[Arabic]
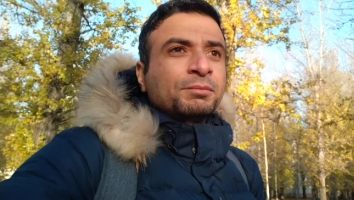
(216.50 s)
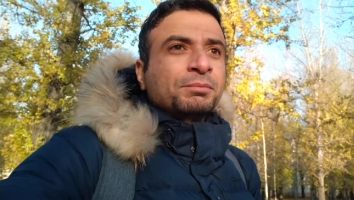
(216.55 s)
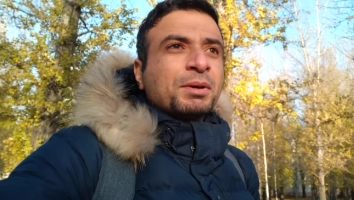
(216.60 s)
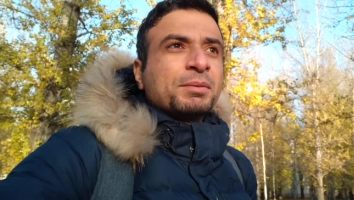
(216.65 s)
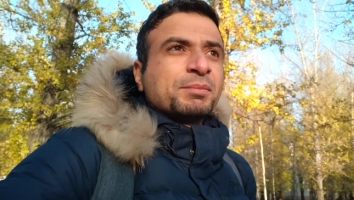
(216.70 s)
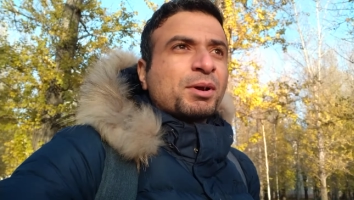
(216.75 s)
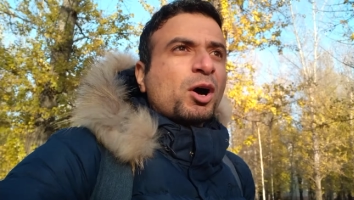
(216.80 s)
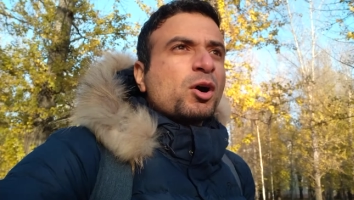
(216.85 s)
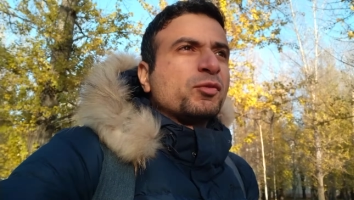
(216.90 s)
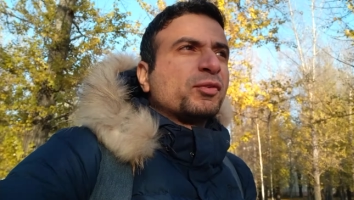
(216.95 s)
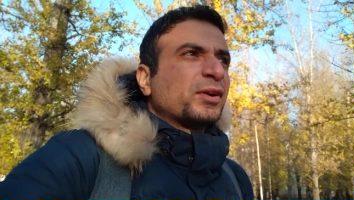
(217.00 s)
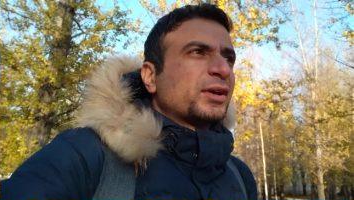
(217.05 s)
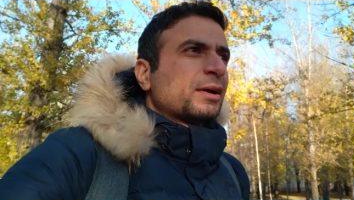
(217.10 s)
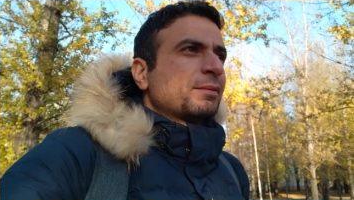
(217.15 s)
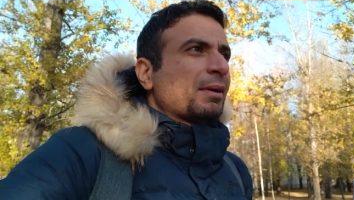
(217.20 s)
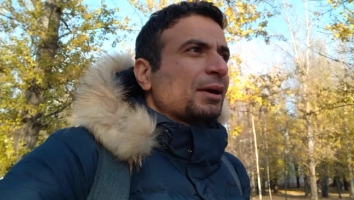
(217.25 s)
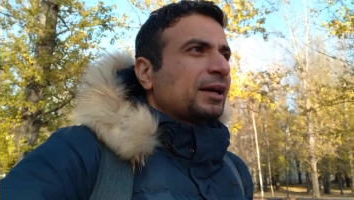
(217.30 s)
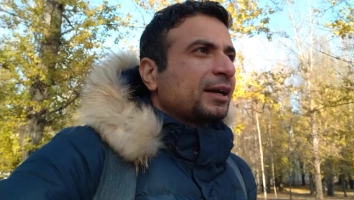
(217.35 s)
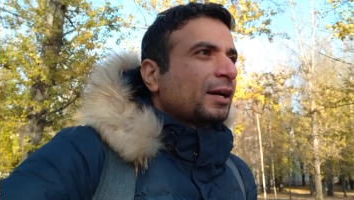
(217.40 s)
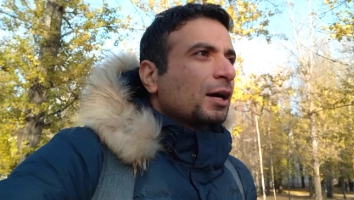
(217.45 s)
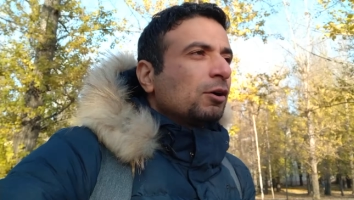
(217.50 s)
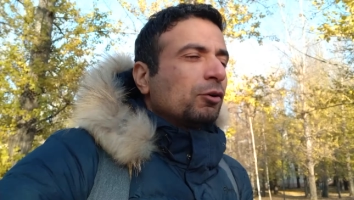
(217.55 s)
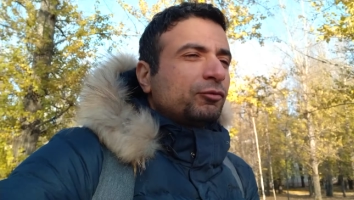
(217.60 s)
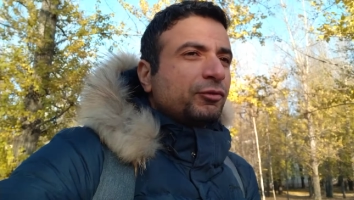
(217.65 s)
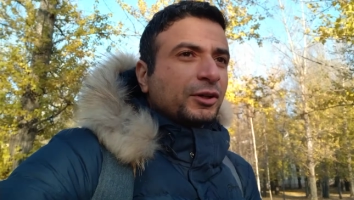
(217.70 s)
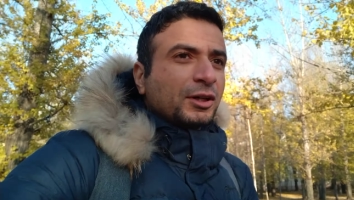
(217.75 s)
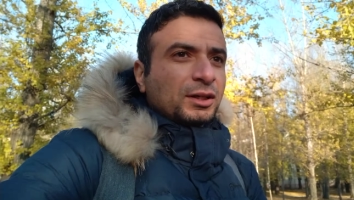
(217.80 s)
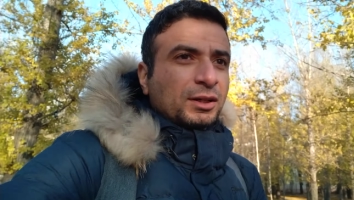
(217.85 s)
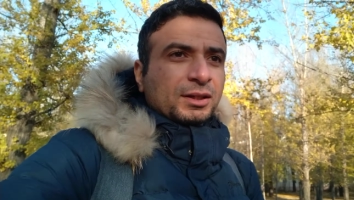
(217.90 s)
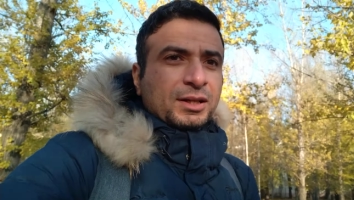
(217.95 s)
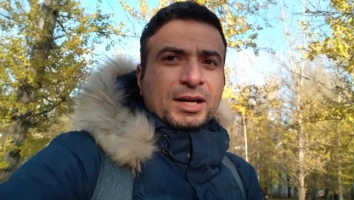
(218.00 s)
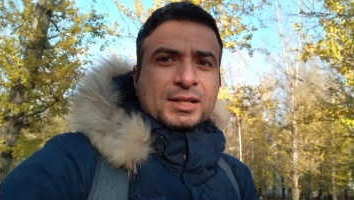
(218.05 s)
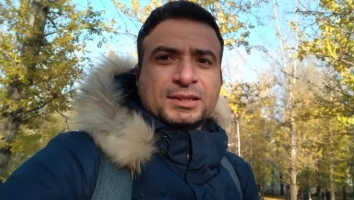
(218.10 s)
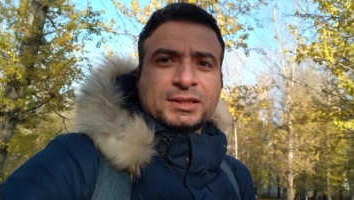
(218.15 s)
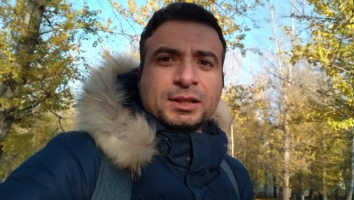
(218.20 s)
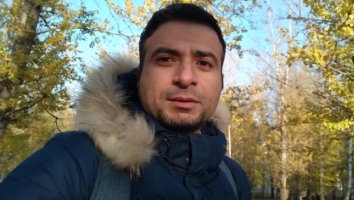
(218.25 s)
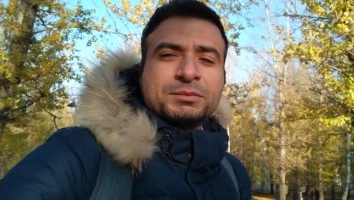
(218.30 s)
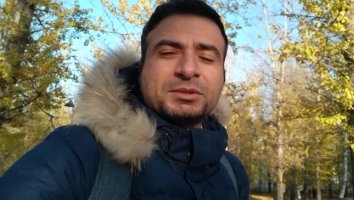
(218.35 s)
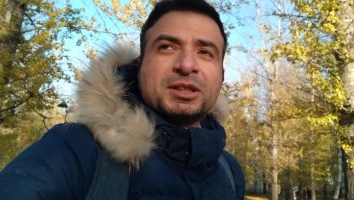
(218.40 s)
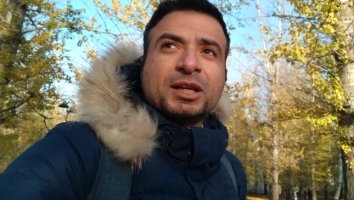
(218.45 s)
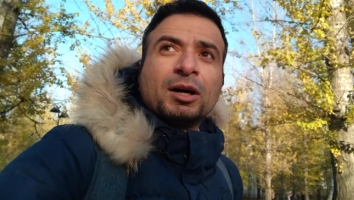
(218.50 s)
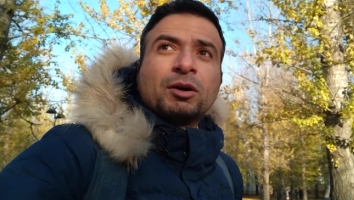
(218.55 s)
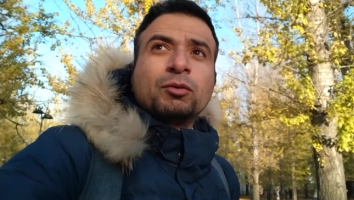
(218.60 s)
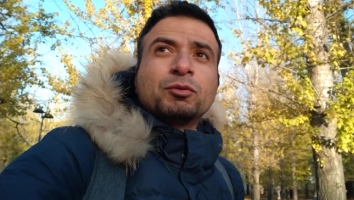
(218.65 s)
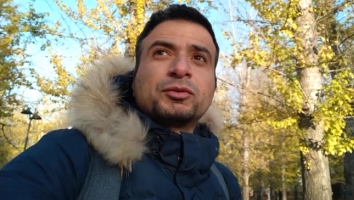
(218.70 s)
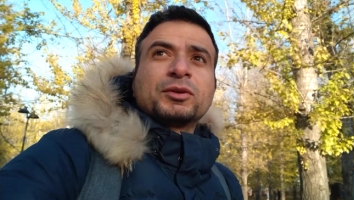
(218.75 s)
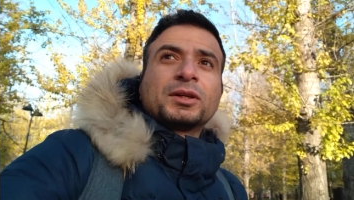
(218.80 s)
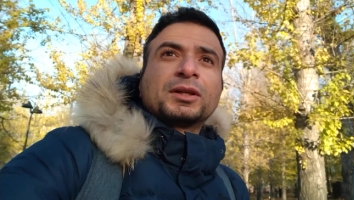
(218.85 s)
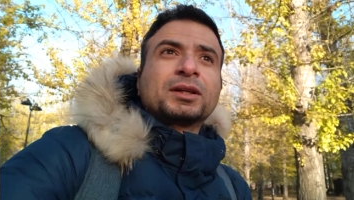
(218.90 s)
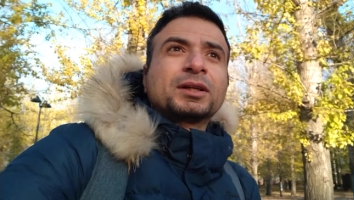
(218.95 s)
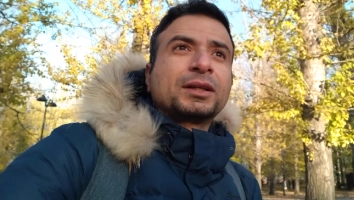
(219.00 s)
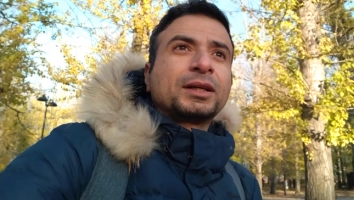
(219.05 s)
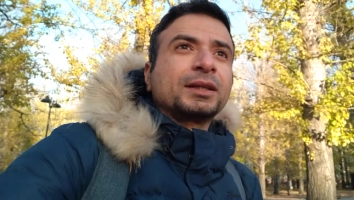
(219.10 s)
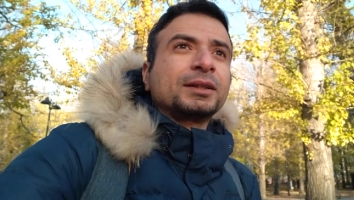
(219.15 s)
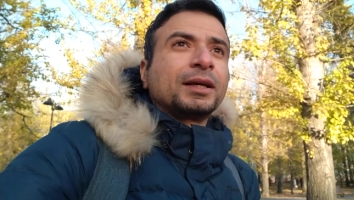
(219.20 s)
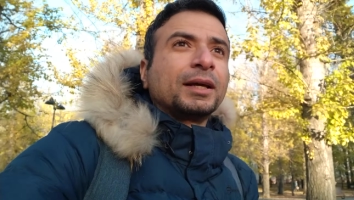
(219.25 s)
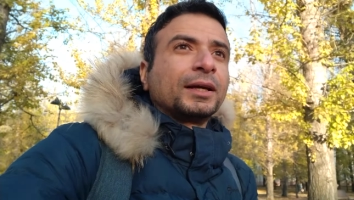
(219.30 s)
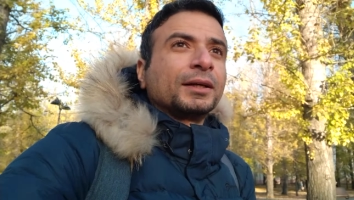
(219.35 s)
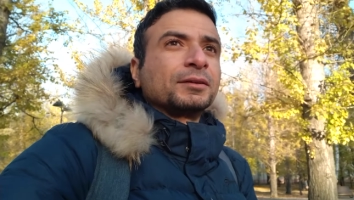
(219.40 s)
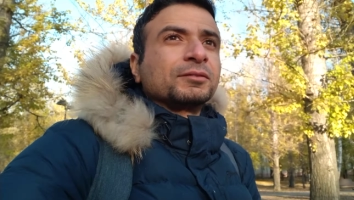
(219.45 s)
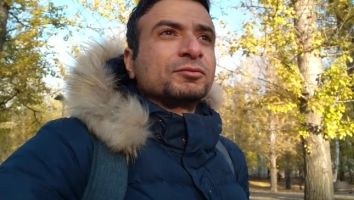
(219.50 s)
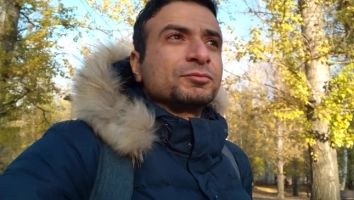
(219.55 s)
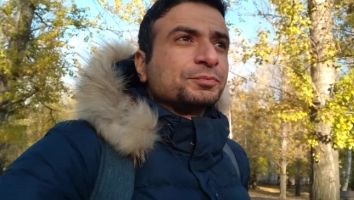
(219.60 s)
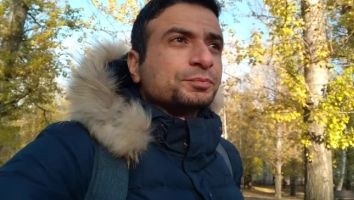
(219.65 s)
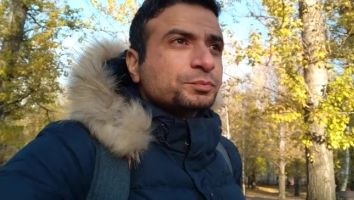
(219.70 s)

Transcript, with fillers: بيمنعوها في الجمارك او في الكاستمز او في كده يعني